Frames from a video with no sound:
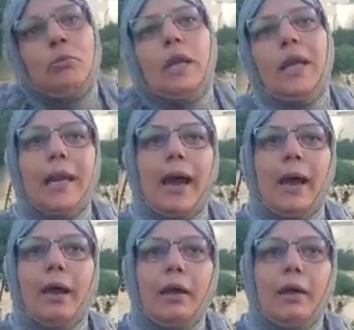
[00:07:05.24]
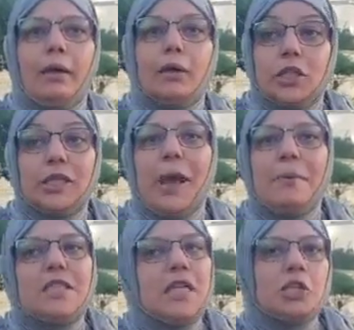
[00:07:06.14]
لله شي
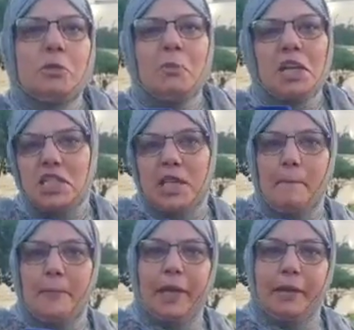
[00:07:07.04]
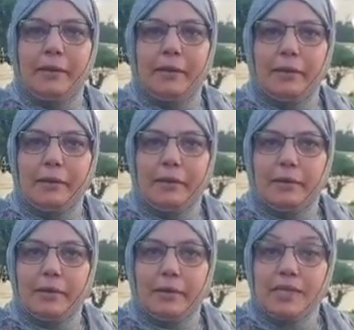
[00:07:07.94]
دابا حتى حاجه مبقى مني
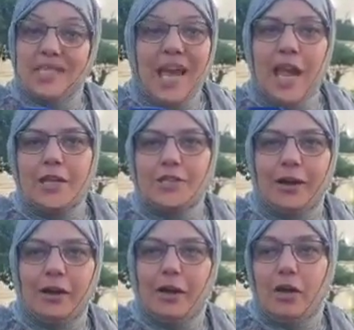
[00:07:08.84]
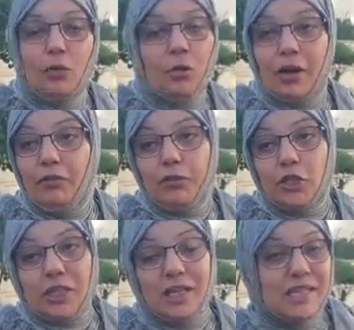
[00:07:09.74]
حتى حاجه ولكن
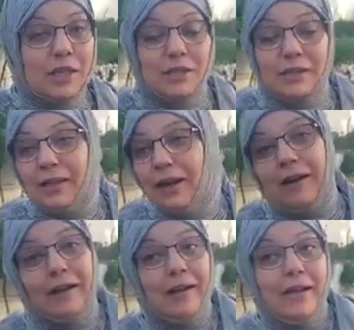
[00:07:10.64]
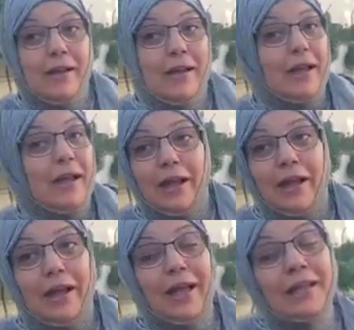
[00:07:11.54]
فاش دخلت عند
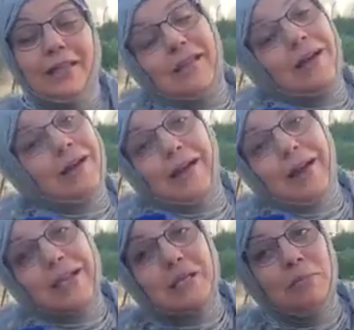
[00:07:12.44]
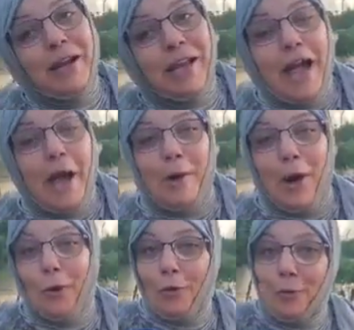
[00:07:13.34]
عند رئيس
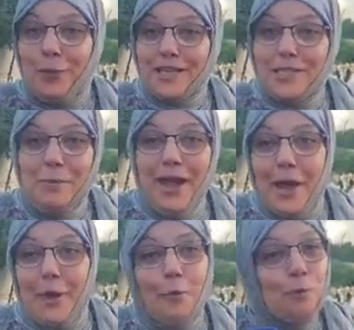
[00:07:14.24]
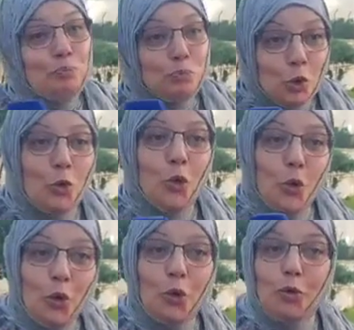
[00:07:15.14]
المحكمه وبركت معاه
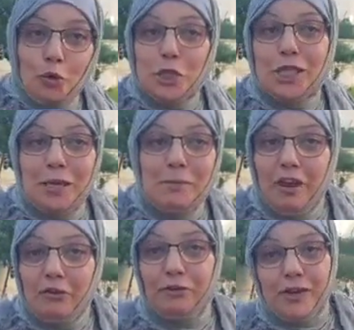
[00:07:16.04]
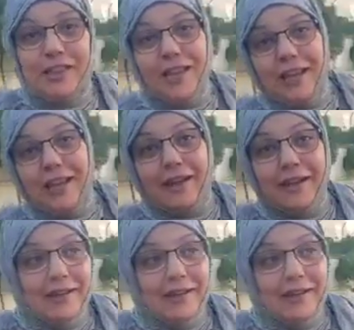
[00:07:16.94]
وشد الملف في يديه